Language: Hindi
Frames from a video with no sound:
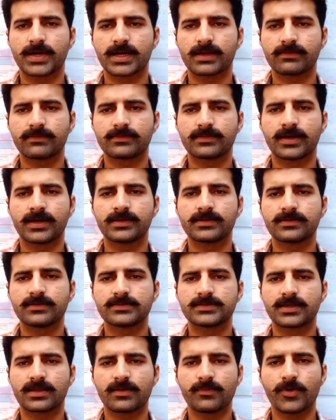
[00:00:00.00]
पाकिस्तान
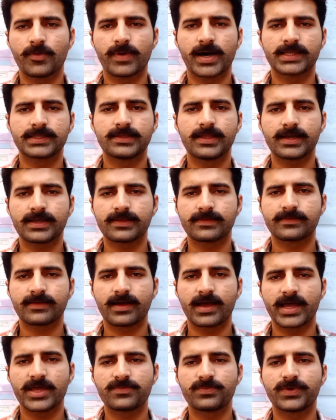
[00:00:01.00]
के ज़र मुबादला के
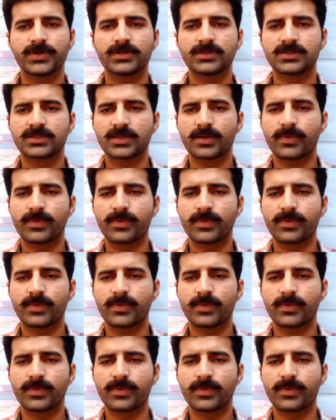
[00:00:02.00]
ज़खायर पर